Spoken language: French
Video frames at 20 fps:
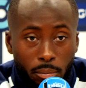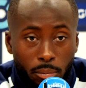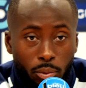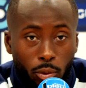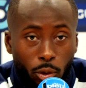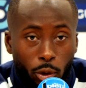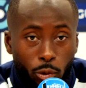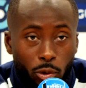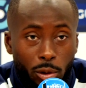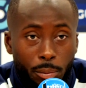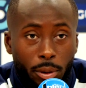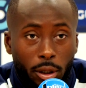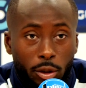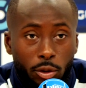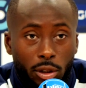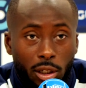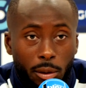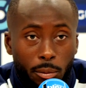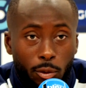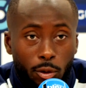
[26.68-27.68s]
Pour lui
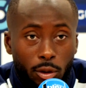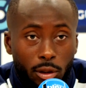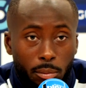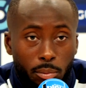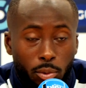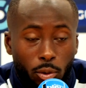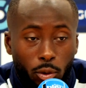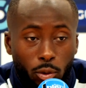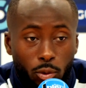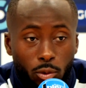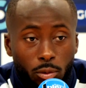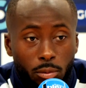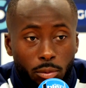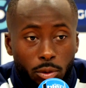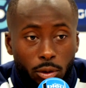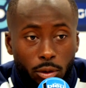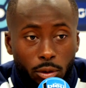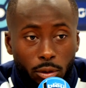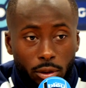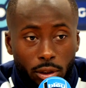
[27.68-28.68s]
personnellement et pour nous.
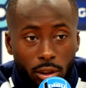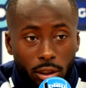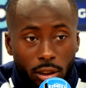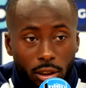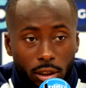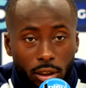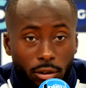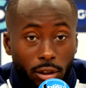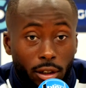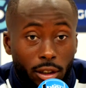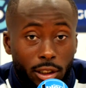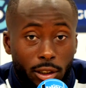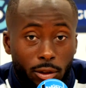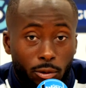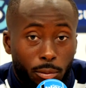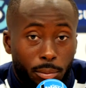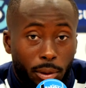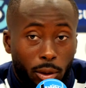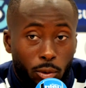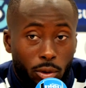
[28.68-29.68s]
Parce que c'est voilà,
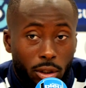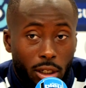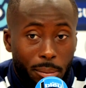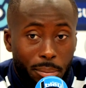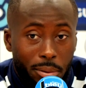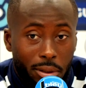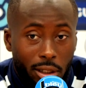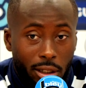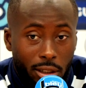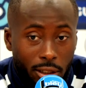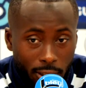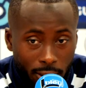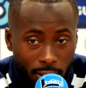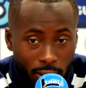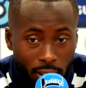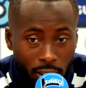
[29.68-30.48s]
on perd notre capitaine.